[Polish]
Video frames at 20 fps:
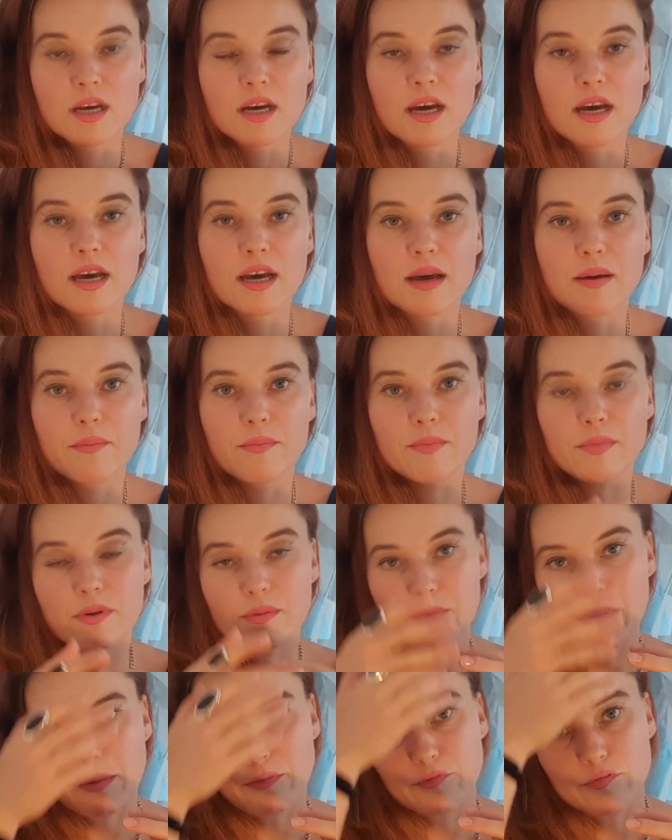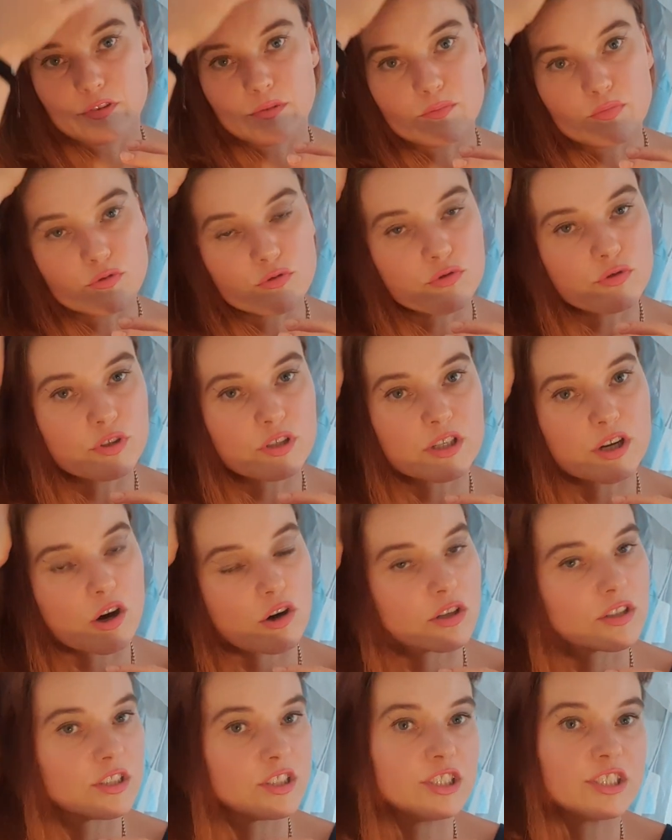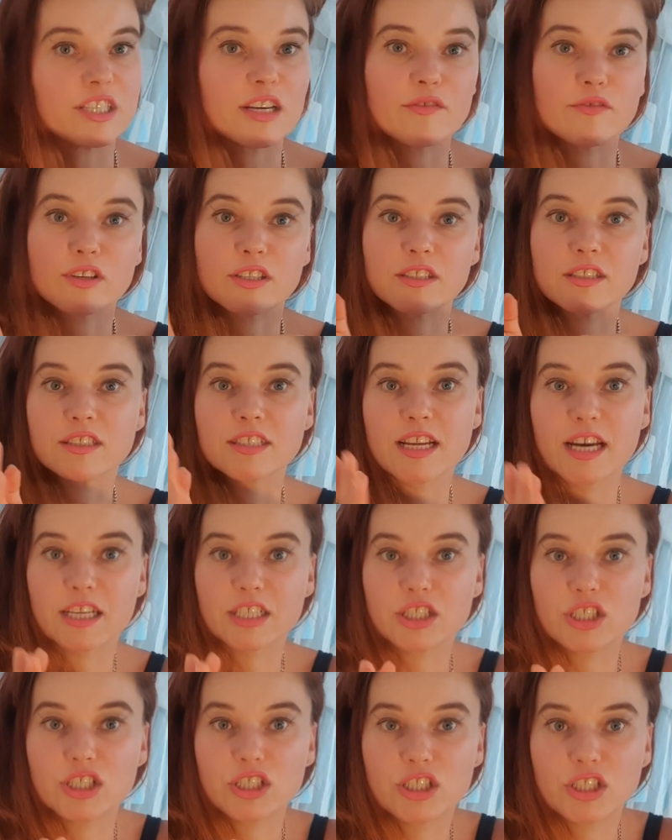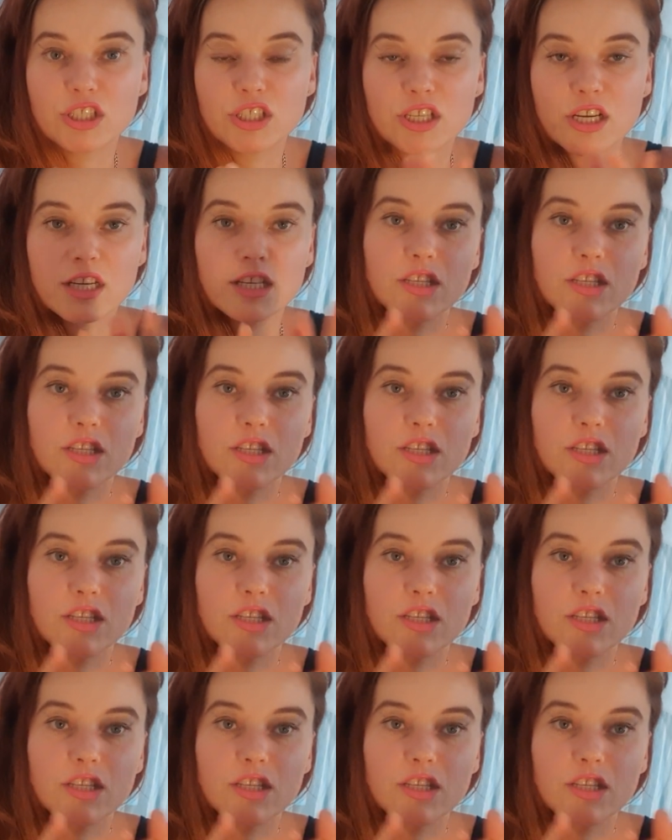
um, mam wybór od 19